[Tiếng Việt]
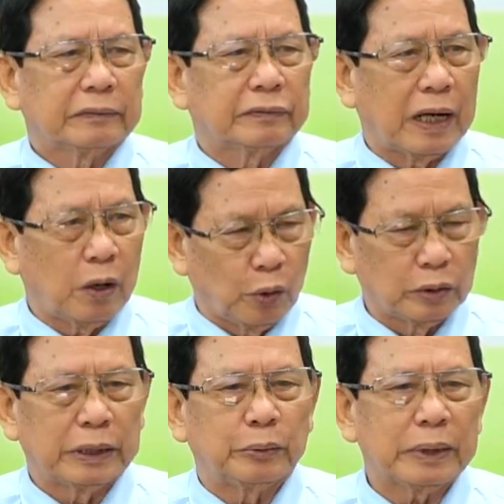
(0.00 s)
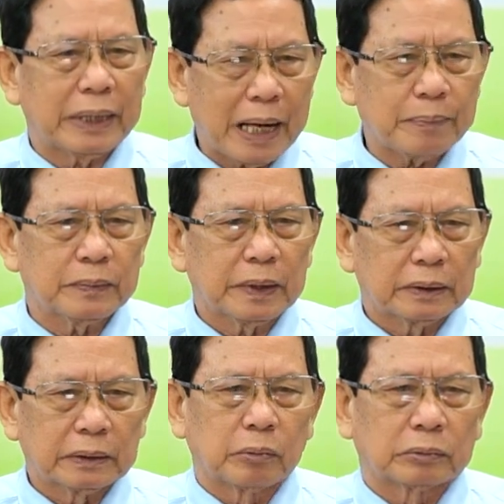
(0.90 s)
và ổn định huyết áp
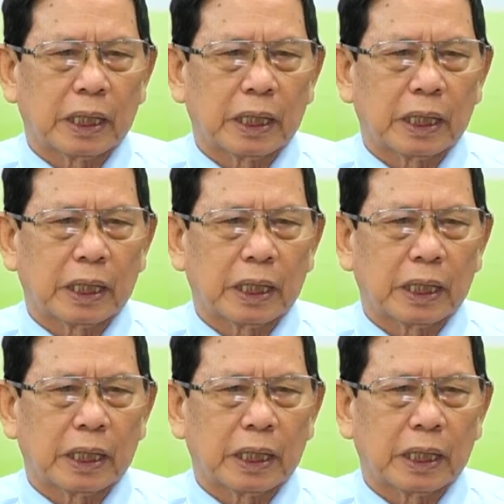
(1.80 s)
đồng